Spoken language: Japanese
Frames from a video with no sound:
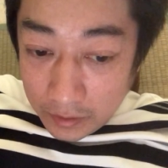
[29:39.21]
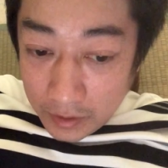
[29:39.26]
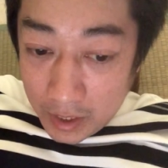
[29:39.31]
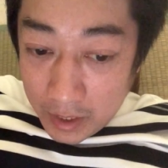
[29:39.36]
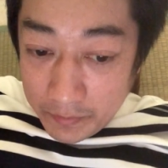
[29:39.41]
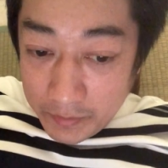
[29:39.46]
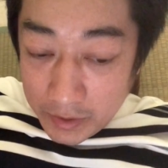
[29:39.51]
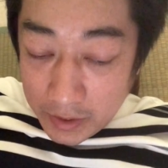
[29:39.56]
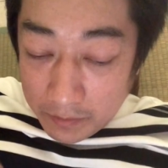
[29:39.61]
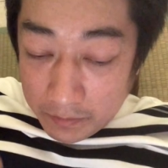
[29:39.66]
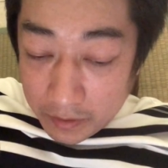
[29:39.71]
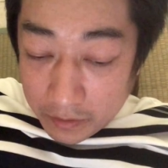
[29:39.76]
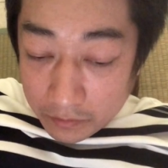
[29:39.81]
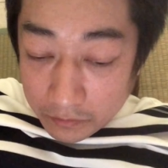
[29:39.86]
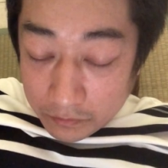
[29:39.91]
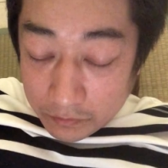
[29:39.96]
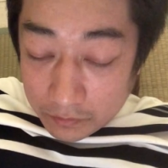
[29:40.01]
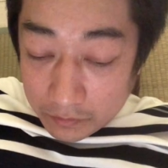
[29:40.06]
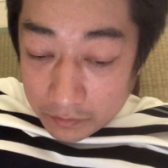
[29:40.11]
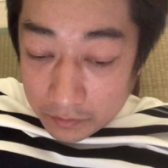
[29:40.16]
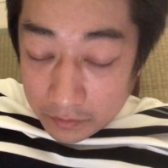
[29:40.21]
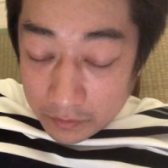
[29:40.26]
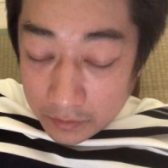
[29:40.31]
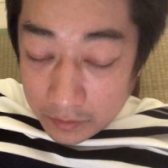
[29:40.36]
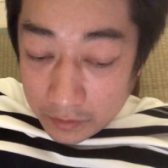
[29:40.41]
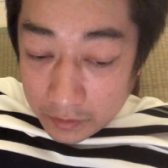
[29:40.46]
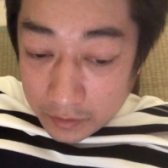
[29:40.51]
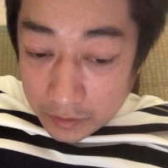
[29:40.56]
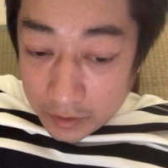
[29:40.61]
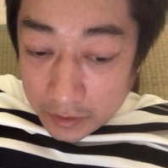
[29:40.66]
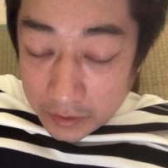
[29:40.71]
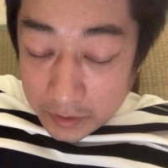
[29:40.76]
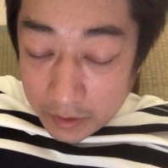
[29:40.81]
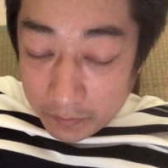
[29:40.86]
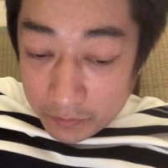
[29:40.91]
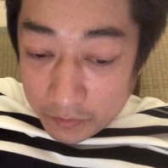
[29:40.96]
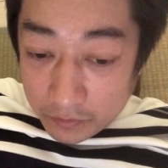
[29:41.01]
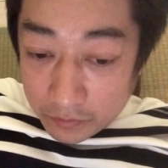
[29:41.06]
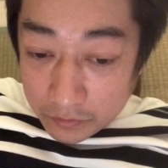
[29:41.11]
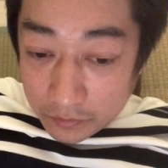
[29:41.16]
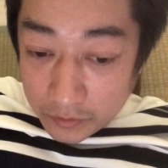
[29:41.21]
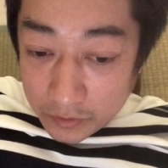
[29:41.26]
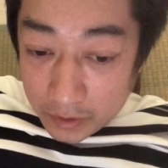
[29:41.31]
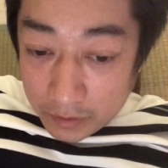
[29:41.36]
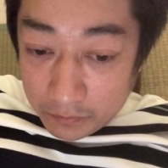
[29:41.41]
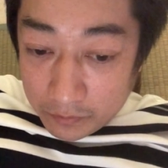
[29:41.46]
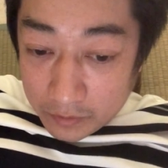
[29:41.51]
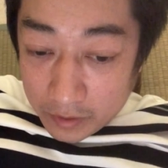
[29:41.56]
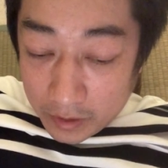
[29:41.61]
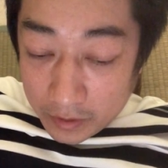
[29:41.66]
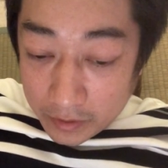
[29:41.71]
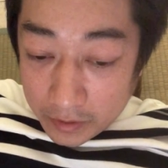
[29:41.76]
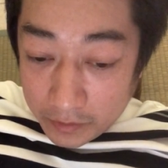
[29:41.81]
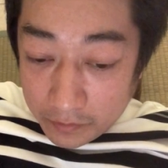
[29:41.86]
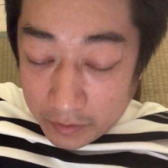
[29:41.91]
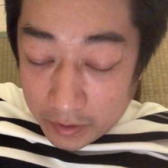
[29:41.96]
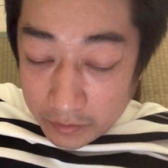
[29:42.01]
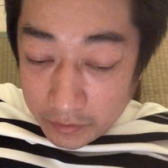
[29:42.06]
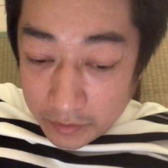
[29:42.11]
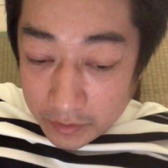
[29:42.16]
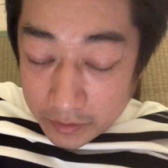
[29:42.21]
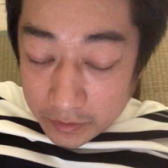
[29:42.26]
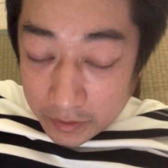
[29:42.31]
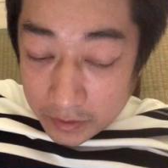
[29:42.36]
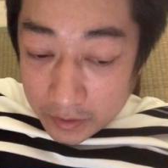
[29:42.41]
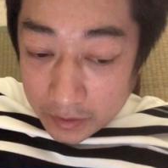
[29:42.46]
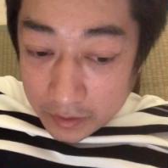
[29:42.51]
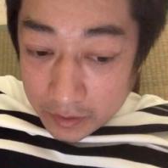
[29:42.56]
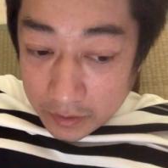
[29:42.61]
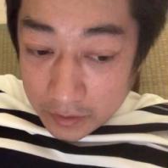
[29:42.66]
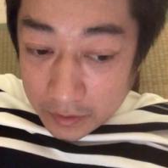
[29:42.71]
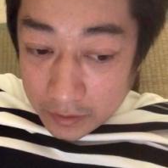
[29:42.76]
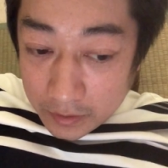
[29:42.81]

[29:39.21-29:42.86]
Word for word: 紙タバコと電子タバコどちらも体に悪いんですが